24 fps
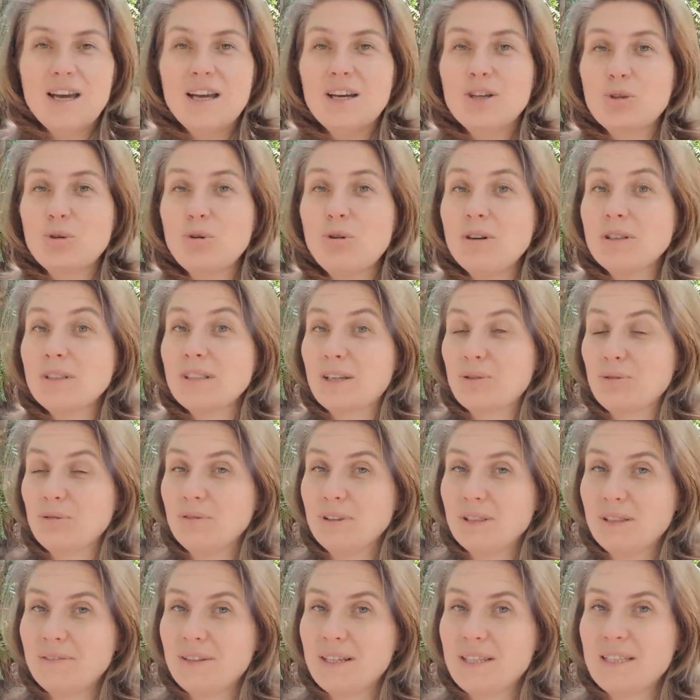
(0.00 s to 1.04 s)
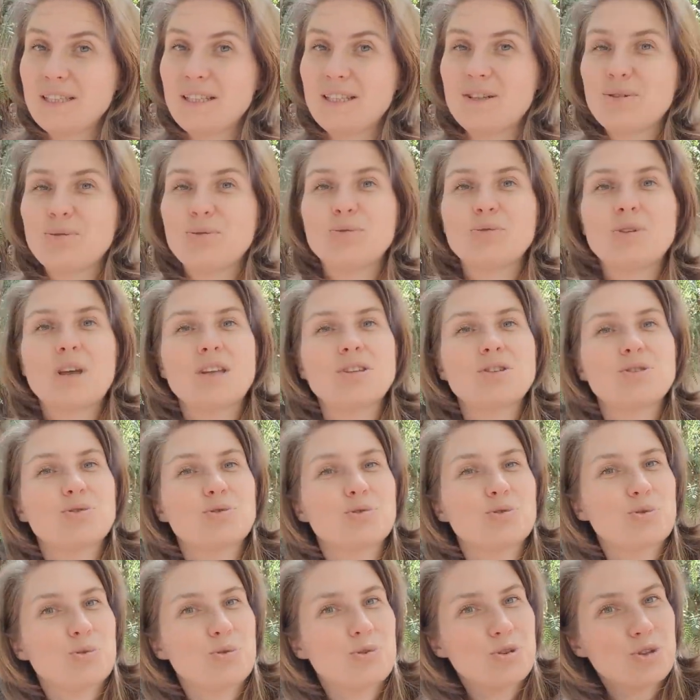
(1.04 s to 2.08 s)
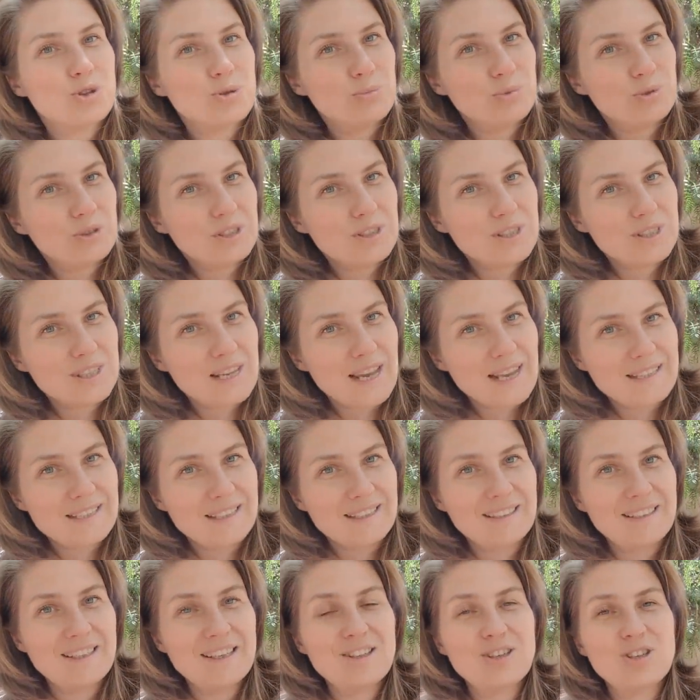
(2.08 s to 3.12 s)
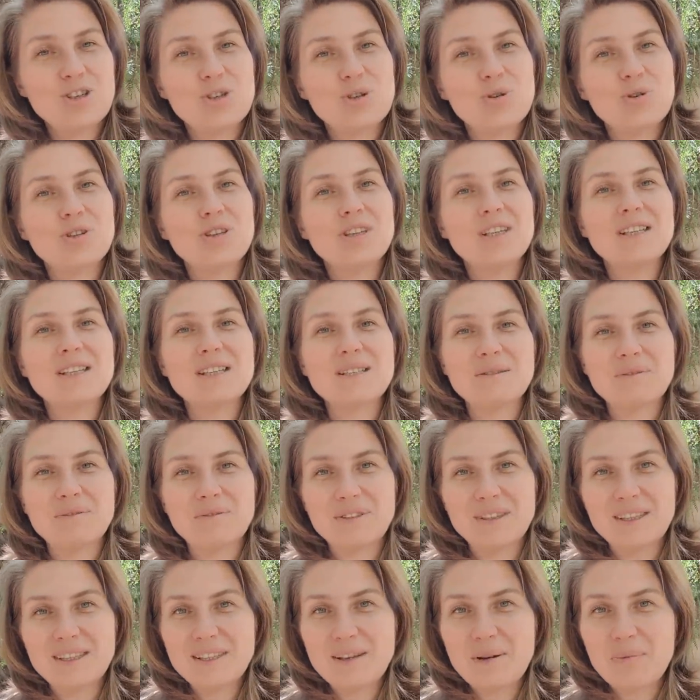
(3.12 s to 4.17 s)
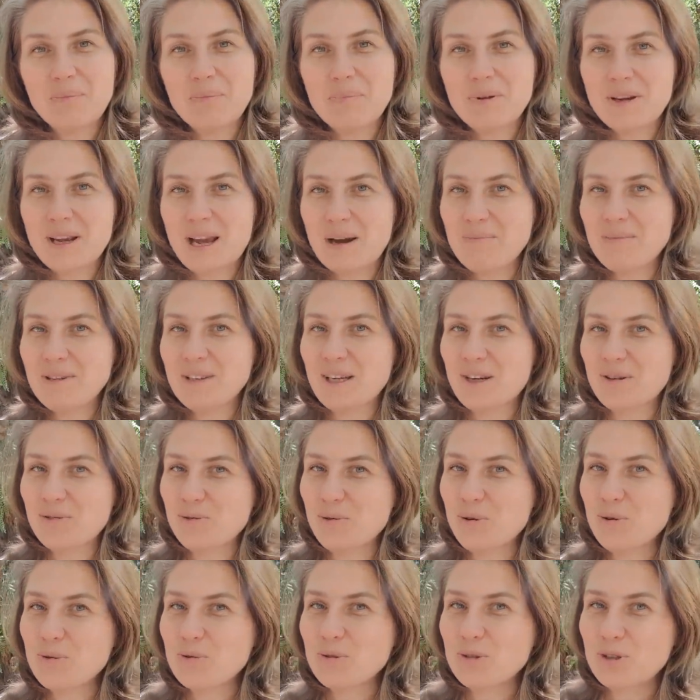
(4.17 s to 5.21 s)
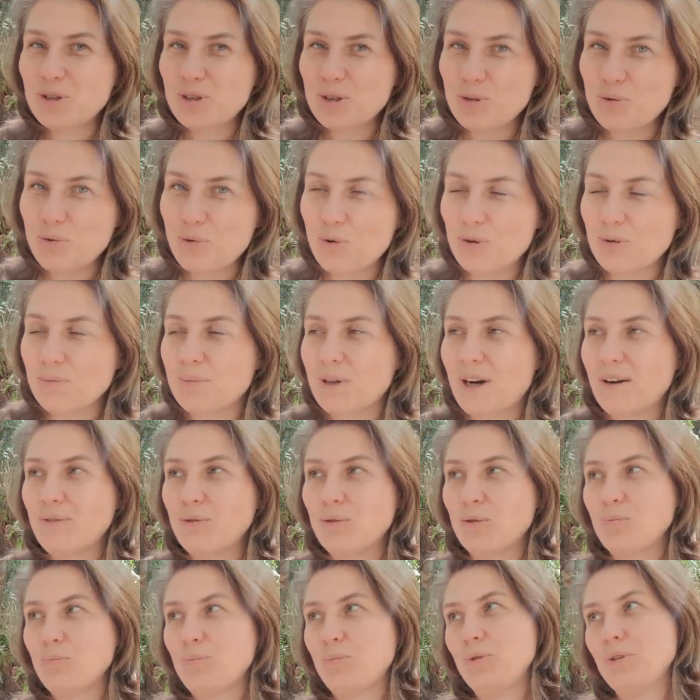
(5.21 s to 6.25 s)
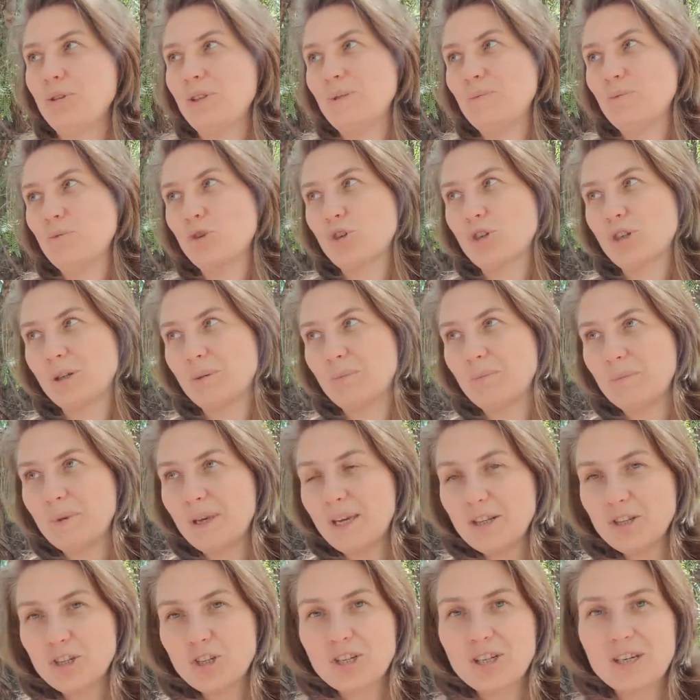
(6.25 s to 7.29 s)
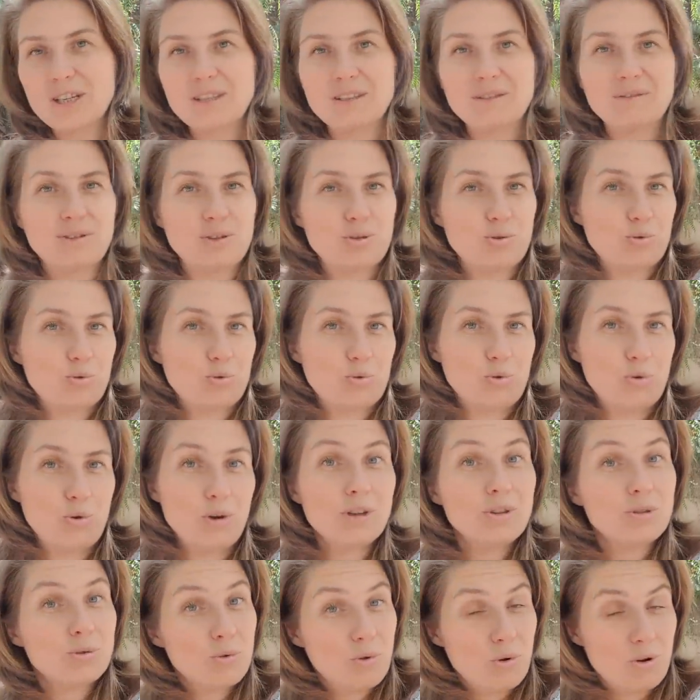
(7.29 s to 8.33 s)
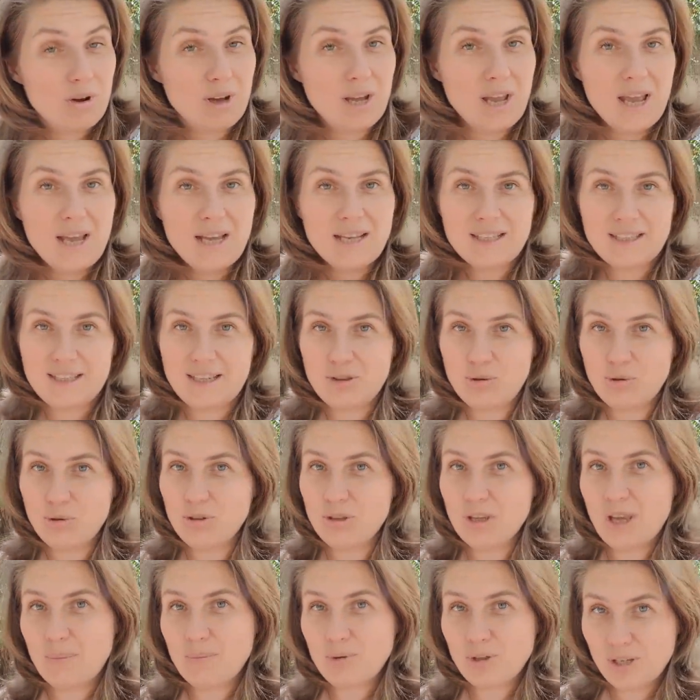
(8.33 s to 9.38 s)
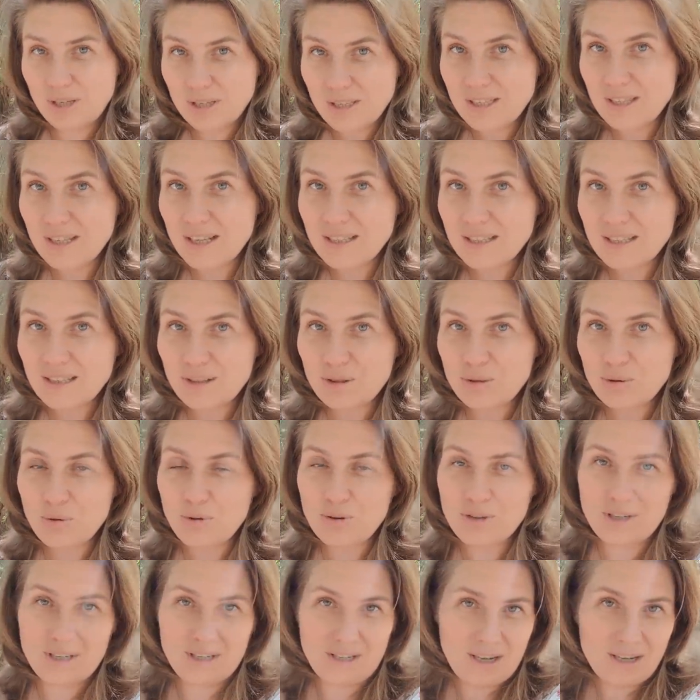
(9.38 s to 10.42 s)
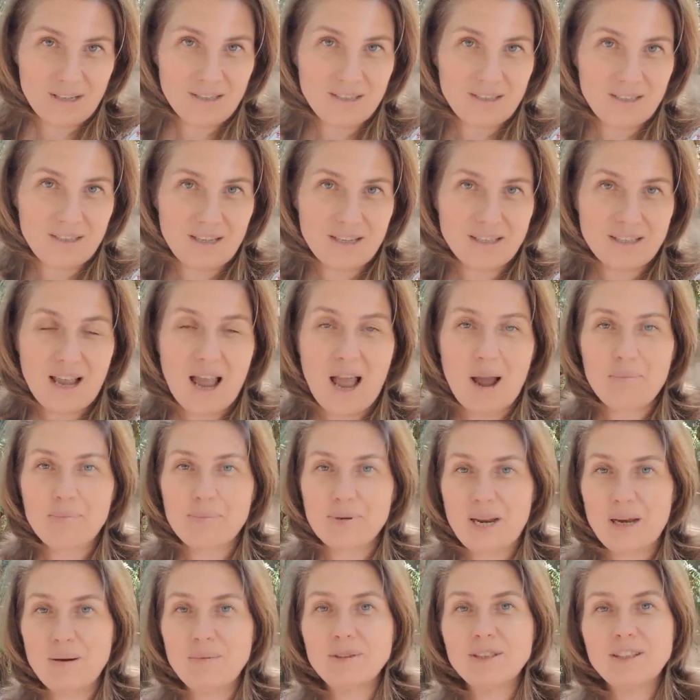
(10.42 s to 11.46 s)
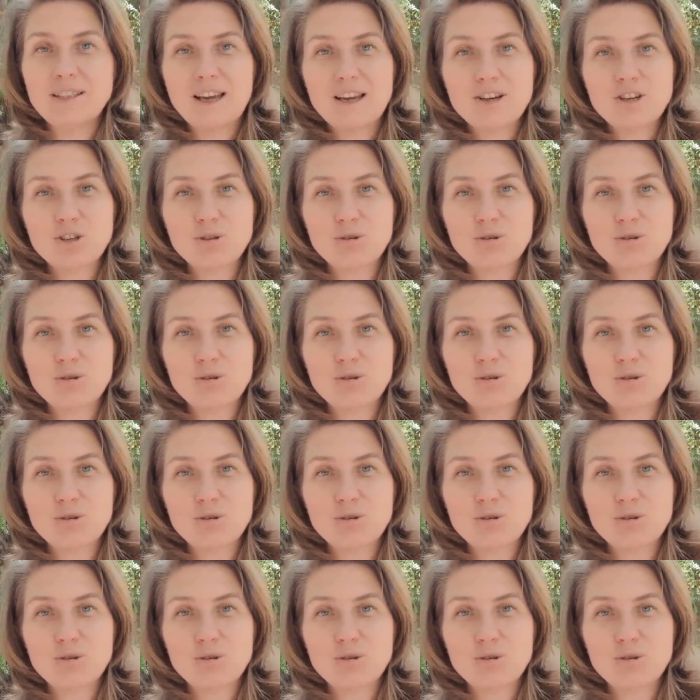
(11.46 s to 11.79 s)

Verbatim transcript: Но на новой квартире у нас тоже будет садик, да еще и с видом прямо на гору Сион. Правда, он будет немножко меньше этого и другой, но зато не общественная территория, как здесь, а прямо наш.